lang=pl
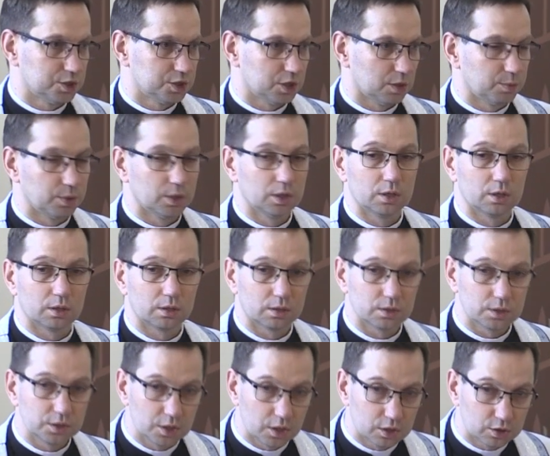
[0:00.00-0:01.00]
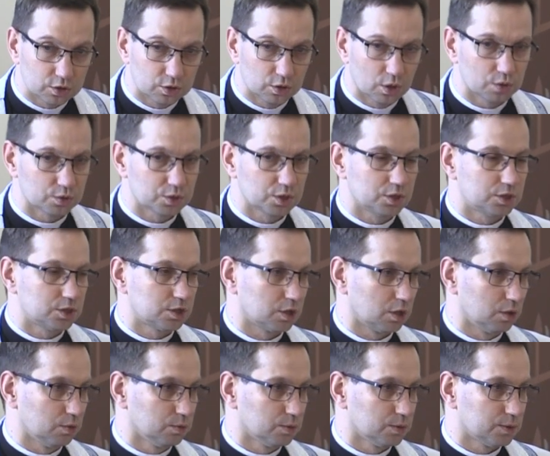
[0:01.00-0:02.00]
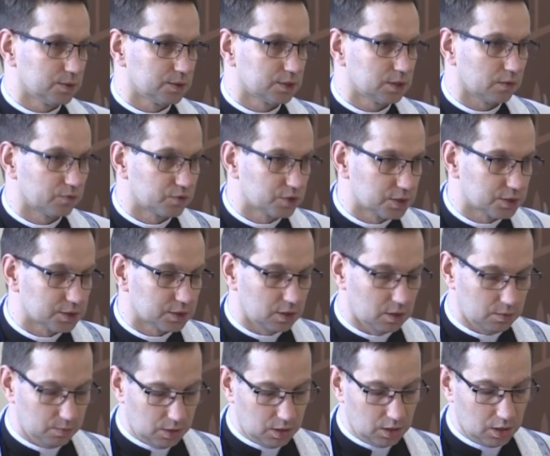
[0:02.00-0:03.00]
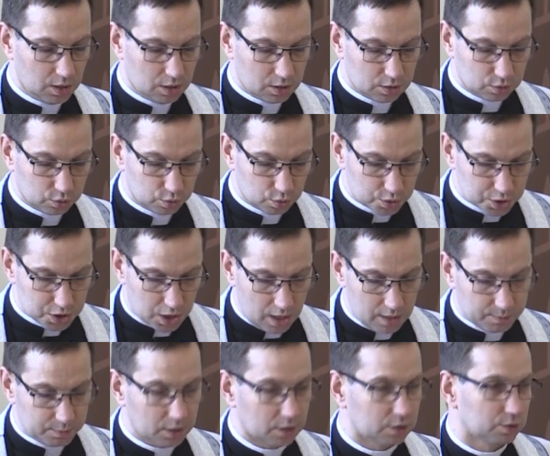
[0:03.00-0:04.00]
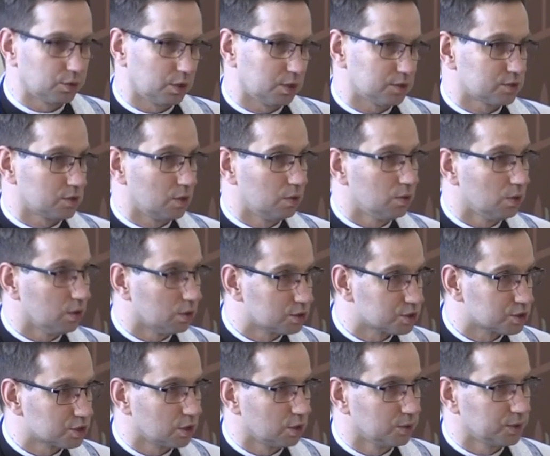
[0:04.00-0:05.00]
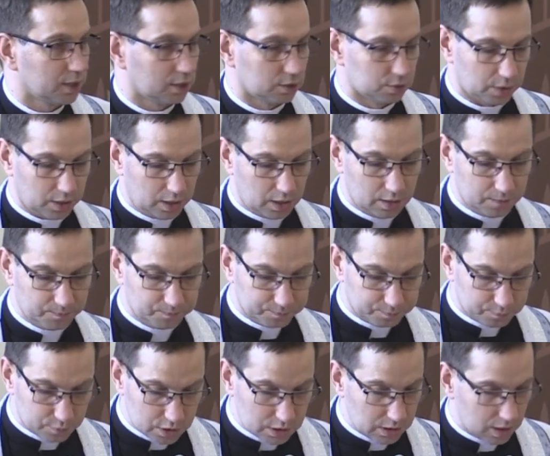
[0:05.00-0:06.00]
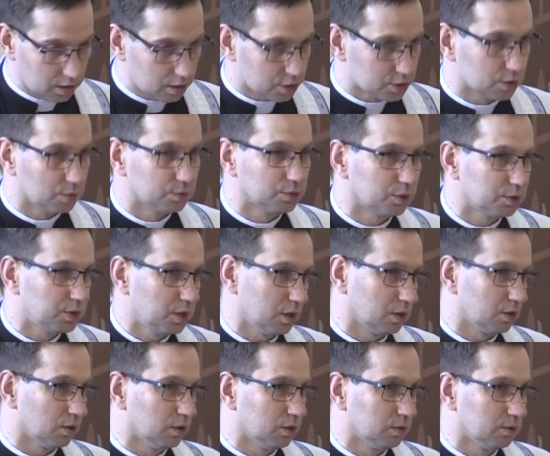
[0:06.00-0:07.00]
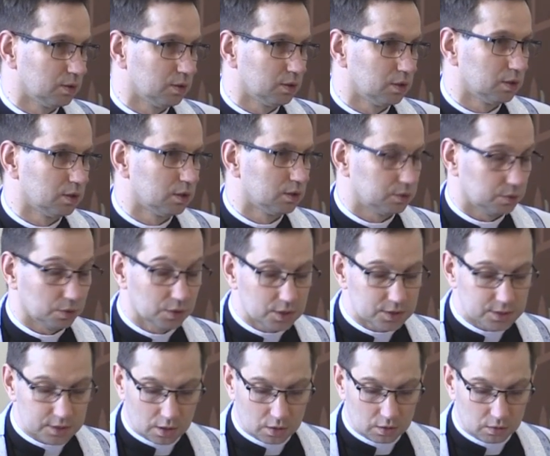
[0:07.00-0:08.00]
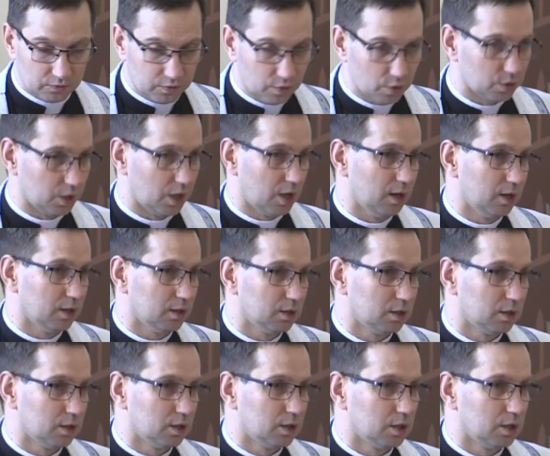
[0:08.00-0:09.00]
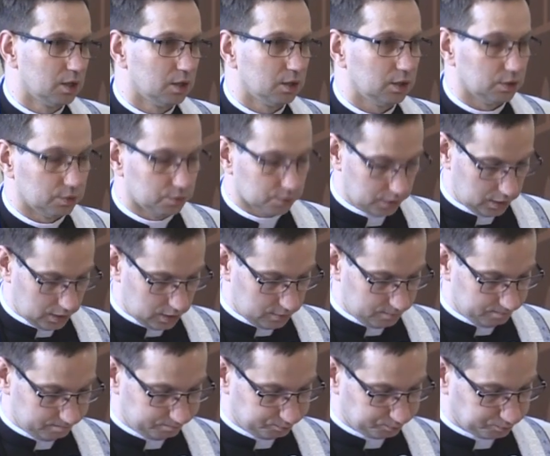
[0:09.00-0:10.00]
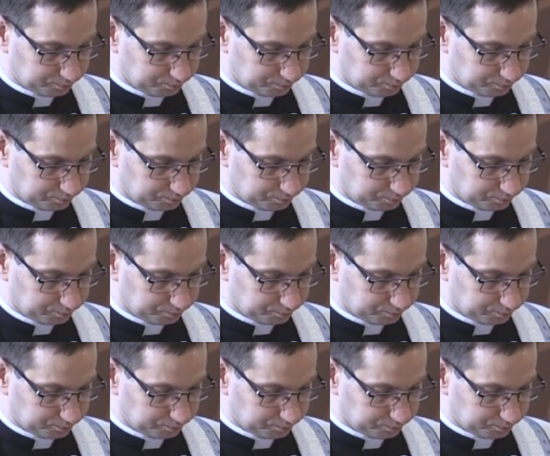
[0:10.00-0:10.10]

żeby jednoczyć się ze wszystkimi duszami, które są ochrzczone, które przynależą do Niego. To jest Jego wola. I tutaj